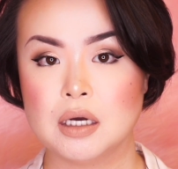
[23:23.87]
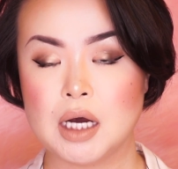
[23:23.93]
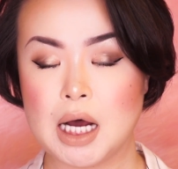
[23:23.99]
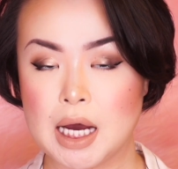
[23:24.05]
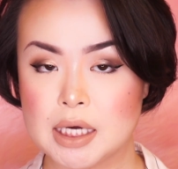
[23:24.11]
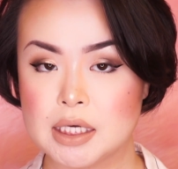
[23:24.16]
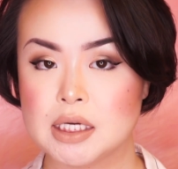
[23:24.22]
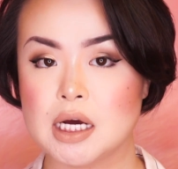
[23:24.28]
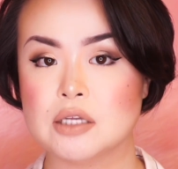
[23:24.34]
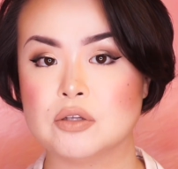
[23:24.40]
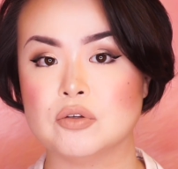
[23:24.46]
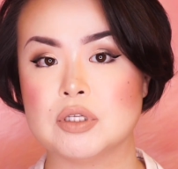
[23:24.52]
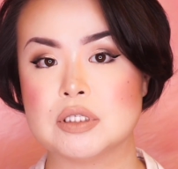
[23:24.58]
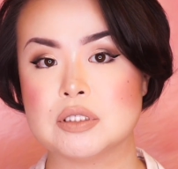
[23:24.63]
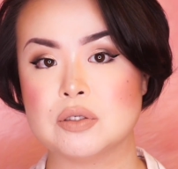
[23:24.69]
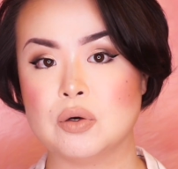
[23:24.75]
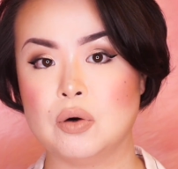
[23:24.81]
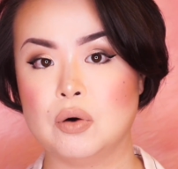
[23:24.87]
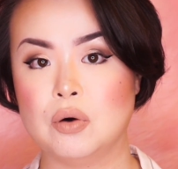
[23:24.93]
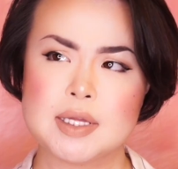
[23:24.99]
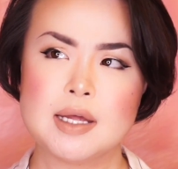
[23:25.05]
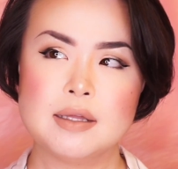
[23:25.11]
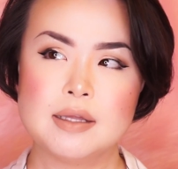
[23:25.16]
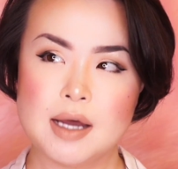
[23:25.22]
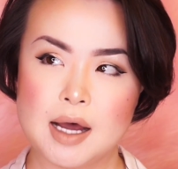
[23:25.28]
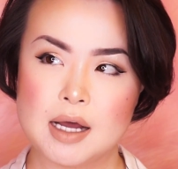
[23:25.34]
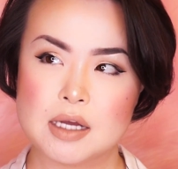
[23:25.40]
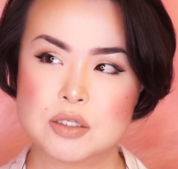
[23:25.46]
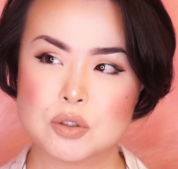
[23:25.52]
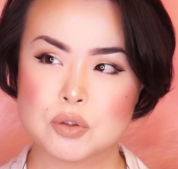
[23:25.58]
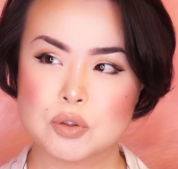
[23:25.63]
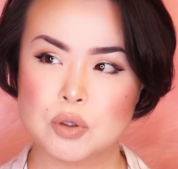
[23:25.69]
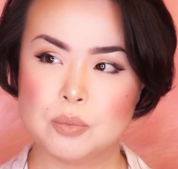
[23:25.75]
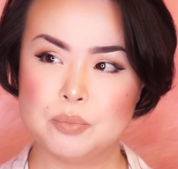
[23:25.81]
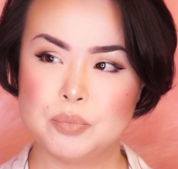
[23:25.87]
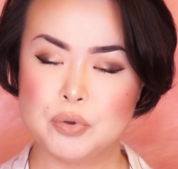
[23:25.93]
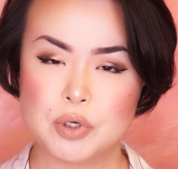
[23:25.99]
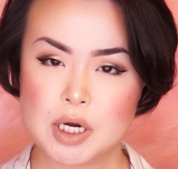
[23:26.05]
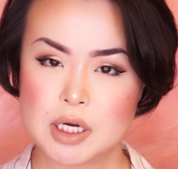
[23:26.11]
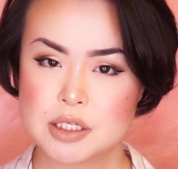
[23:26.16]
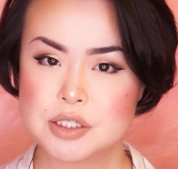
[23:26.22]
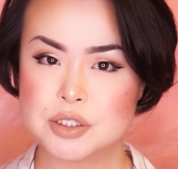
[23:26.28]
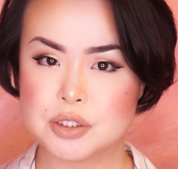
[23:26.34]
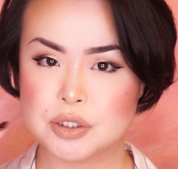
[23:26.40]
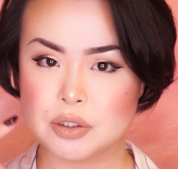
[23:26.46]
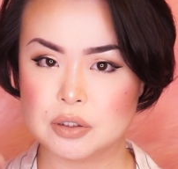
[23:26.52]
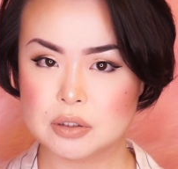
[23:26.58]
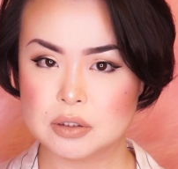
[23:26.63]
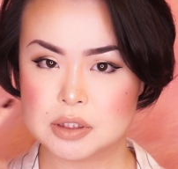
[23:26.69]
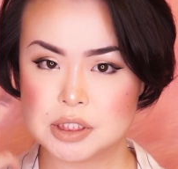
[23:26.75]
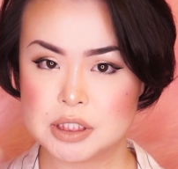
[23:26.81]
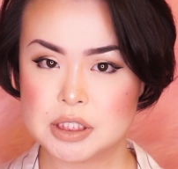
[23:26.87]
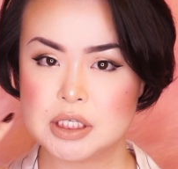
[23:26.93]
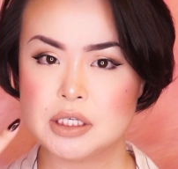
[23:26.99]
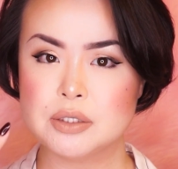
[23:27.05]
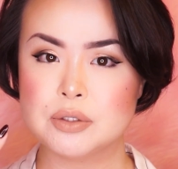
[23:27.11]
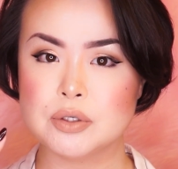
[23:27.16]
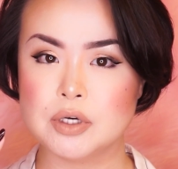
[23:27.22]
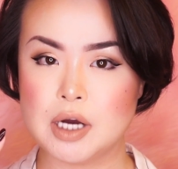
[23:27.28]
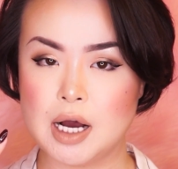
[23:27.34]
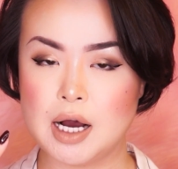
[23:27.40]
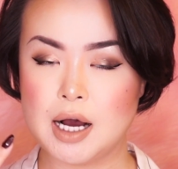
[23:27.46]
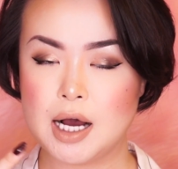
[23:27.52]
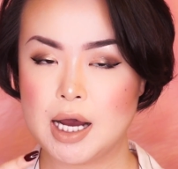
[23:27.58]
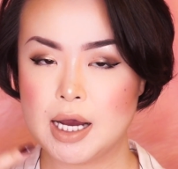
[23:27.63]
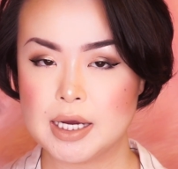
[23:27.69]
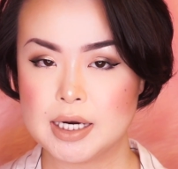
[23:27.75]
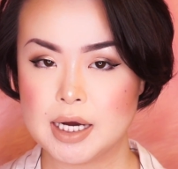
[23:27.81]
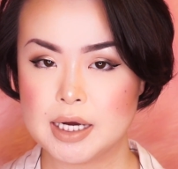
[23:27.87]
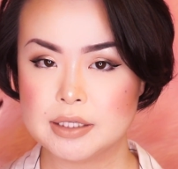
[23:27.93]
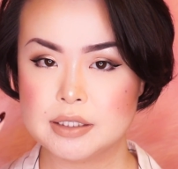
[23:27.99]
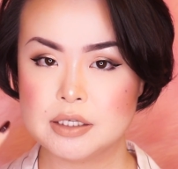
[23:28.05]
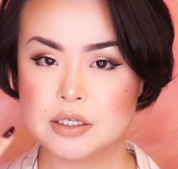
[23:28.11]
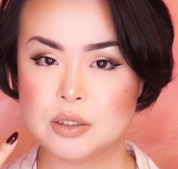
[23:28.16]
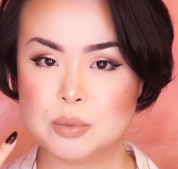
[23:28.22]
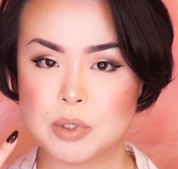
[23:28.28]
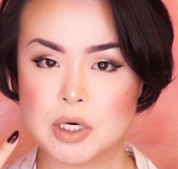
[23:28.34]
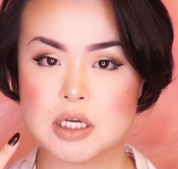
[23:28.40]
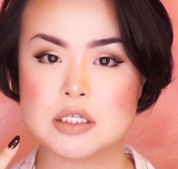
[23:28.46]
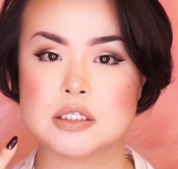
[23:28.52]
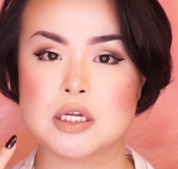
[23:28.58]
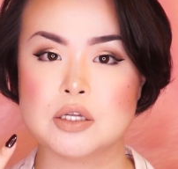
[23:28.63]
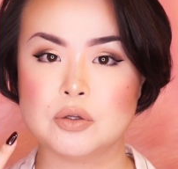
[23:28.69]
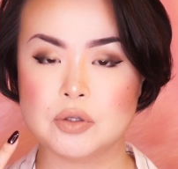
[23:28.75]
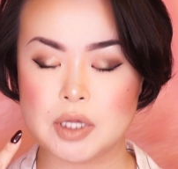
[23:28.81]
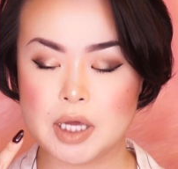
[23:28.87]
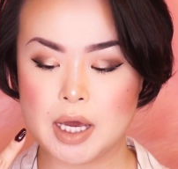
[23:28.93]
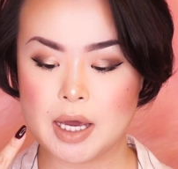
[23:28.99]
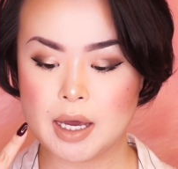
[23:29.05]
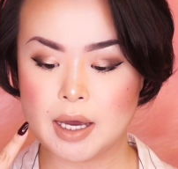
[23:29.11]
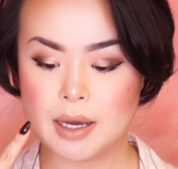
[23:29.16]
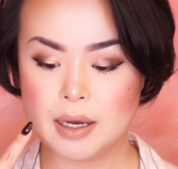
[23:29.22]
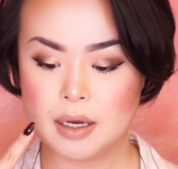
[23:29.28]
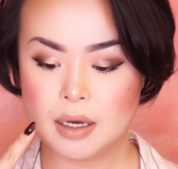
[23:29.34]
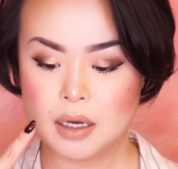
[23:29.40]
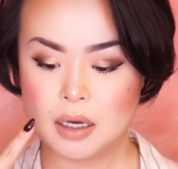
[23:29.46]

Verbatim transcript: ハイライトですよ。ただ、そのブラッシュ、チークがハイライティングブラシなので、